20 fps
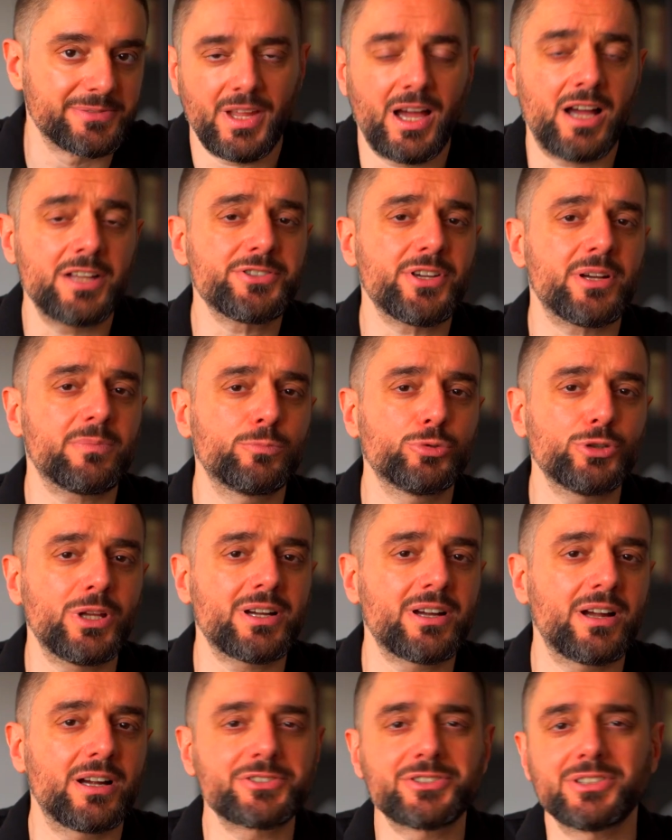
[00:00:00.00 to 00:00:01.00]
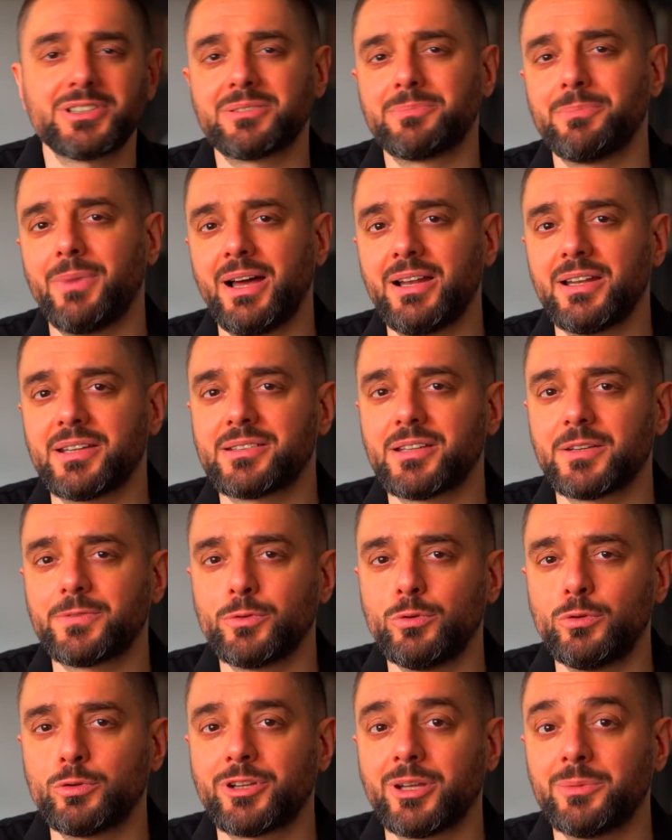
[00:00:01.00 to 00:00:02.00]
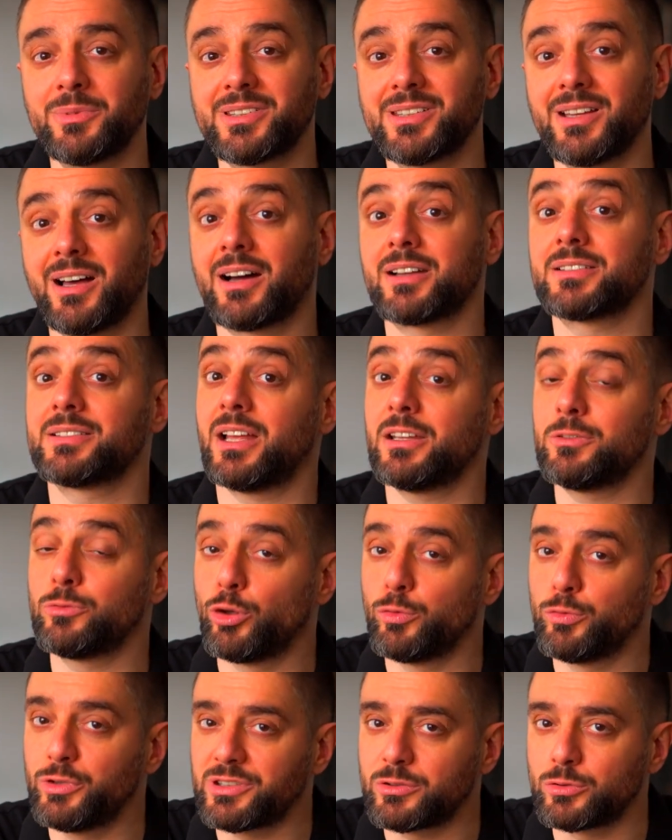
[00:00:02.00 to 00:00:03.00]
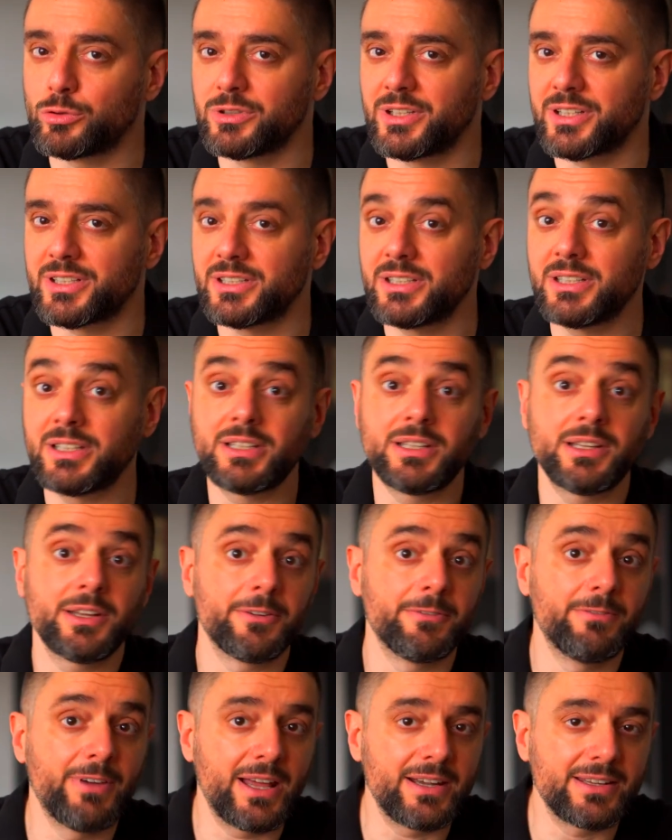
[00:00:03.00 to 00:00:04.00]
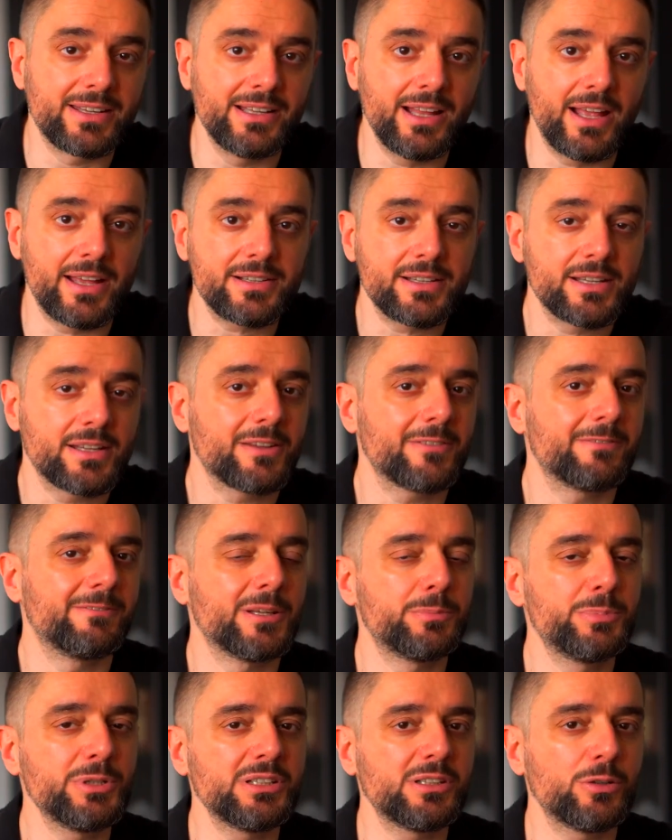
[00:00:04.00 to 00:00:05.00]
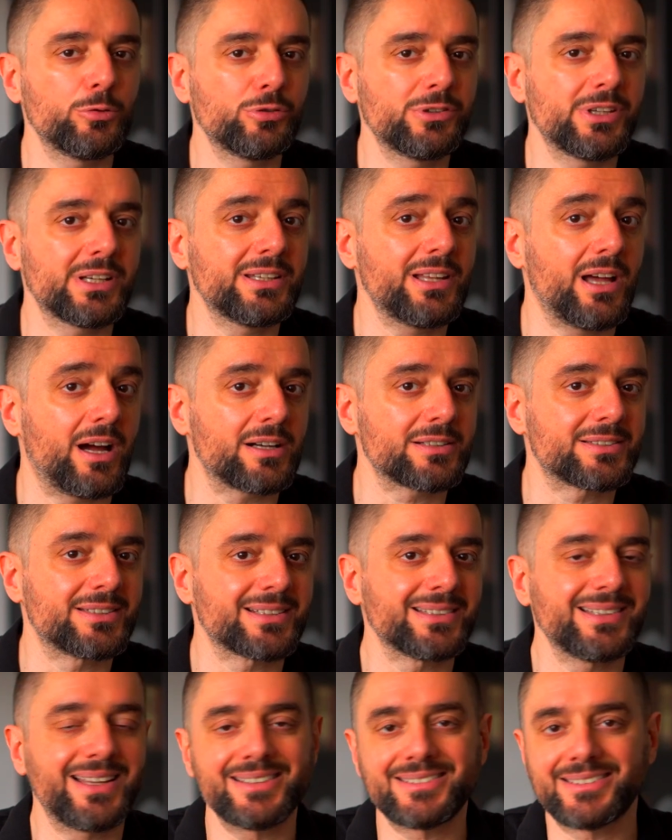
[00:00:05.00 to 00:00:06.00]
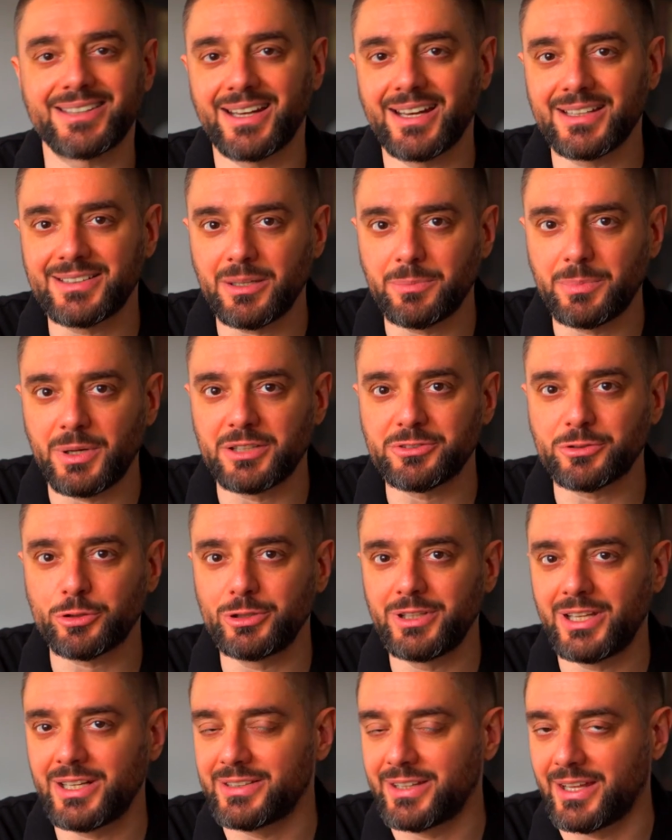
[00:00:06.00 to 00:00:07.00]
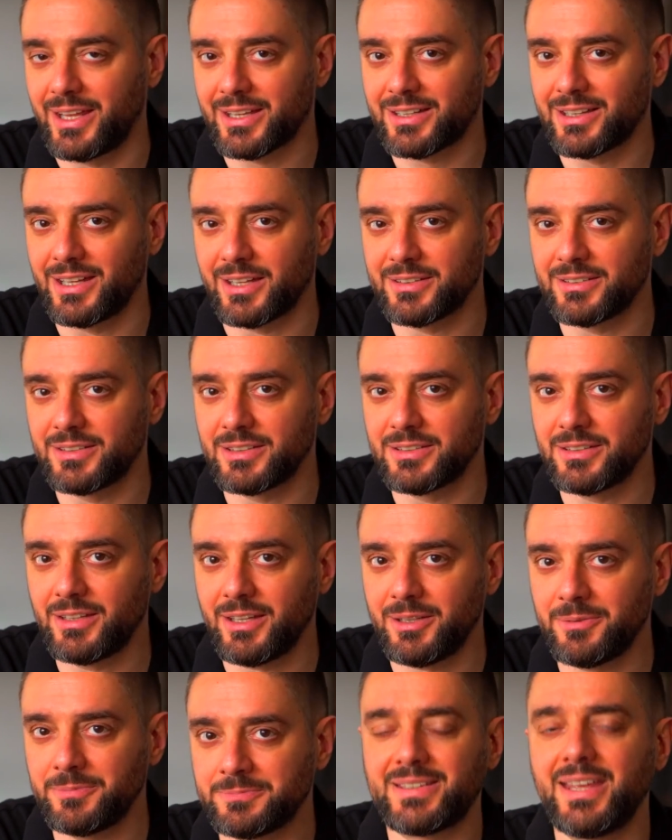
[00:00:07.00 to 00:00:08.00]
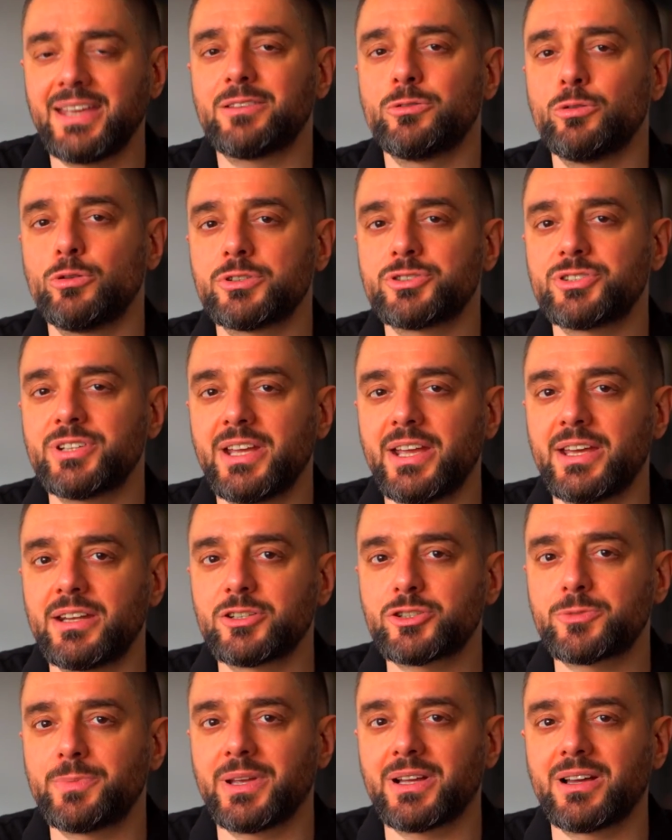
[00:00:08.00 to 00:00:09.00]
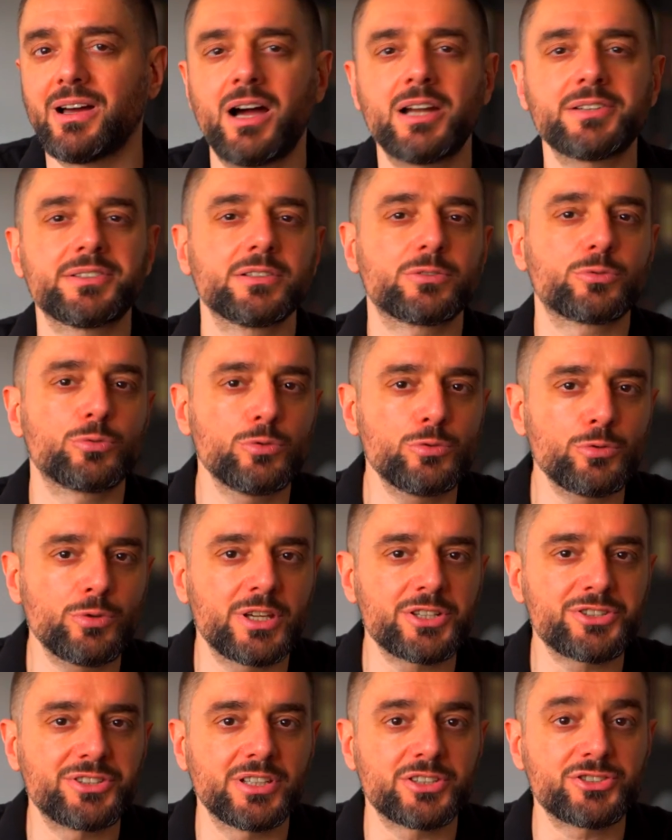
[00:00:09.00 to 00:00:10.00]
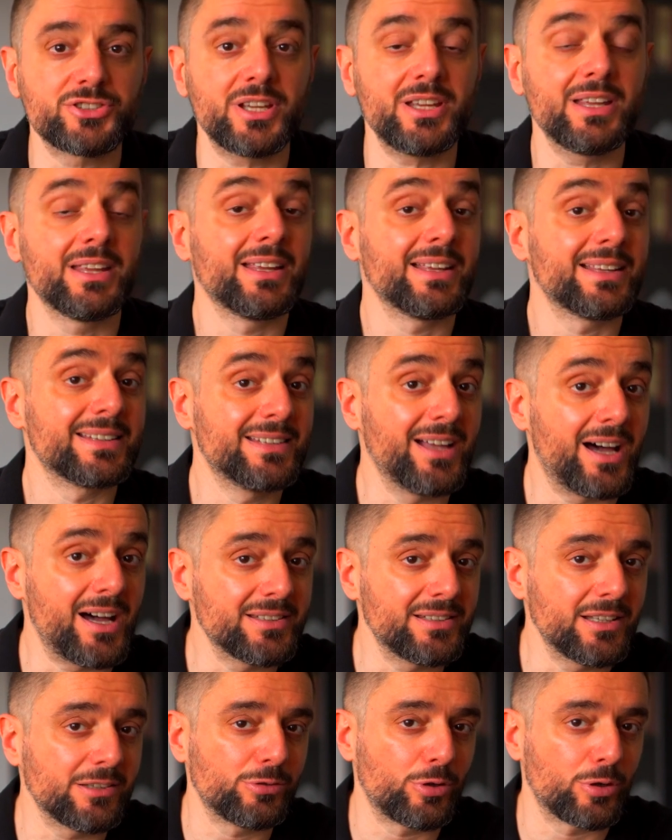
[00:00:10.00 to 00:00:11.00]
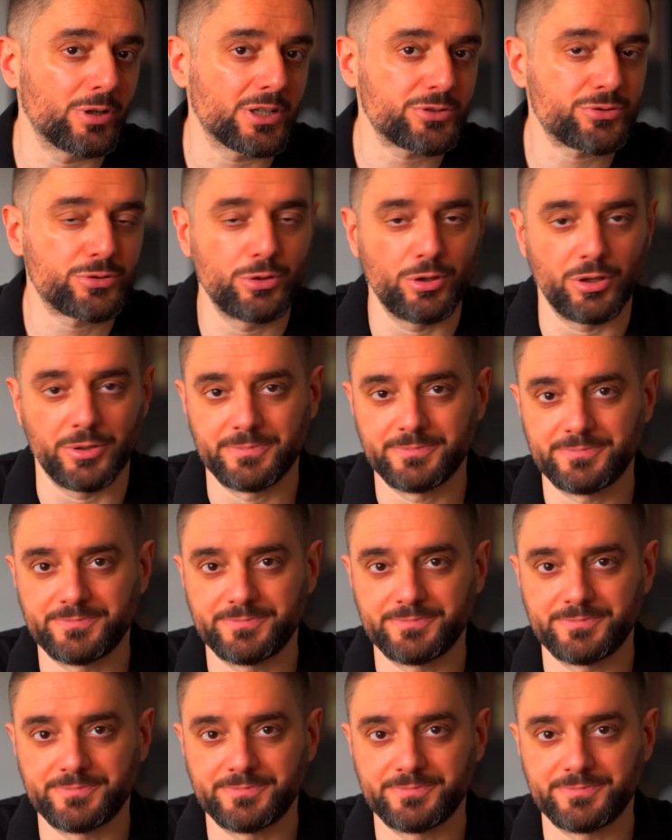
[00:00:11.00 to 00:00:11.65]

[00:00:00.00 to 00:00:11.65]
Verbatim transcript: Ancak buna karşılık maalesef ülkemizde artan döviz kurları vergiler ve bir de üzerine arttırılan TRT bandrolleri de eklendiğinde teknolojiye erişmek artık gün geçtikçe daha da zorlaşıyor.